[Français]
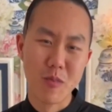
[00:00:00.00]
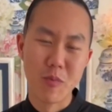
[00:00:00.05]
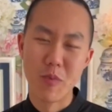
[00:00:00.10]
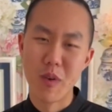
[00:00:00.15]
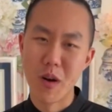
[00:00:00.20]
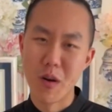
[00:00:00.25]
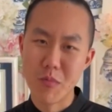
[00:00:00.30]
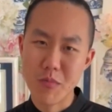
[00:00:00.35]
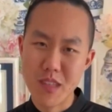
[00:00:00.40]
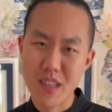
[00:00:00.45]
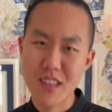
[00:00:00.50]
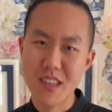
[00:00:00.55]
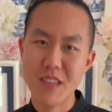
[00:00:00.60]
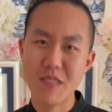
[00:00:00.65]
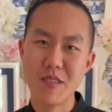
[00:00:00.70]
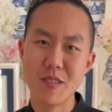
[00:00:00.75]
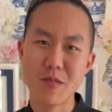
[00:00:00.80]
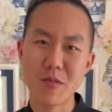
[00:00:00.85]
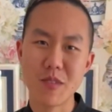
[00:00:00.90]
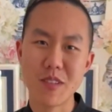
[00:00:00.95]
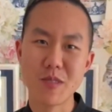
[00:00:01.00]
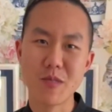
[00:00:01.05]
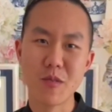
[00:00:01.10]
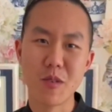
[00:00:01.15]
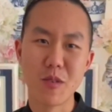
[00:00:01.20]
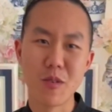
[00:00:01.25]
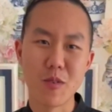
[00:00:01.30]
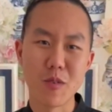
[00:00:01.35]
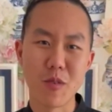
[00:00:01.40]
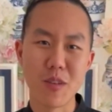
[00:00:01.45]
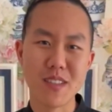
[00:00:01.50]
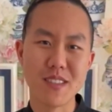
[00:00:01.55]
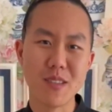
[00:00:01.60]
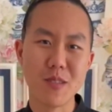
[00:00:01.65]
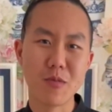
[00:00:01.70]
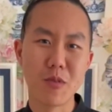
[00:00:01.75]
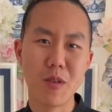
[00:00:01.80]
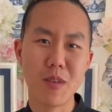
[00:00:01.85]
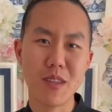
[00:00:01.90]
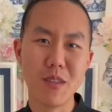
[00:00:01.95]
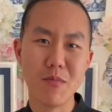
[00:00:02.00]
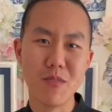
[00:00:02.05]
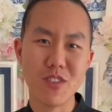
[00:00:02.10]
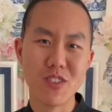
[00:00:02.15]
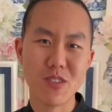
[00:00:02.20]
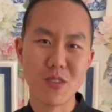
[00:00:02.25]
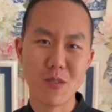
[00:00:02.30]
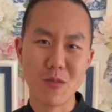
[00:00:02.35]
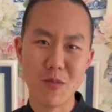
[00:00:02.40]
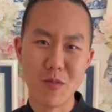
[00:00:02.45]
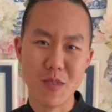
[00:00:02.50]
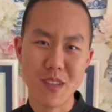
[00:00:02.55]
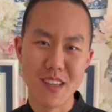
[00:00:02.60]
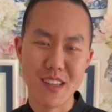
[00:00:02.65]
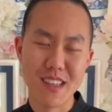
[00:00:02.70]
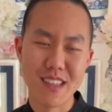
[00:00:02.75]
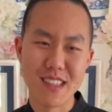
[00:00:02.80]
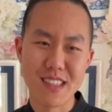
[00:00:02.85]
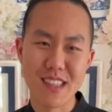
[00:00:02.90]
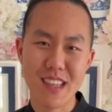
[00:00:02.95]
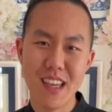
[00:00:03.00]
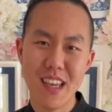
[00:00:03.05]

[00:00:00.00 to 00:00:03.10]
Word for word: Parmi, il y avait son restaurant 3 étoiles guide Michelin Louis XV.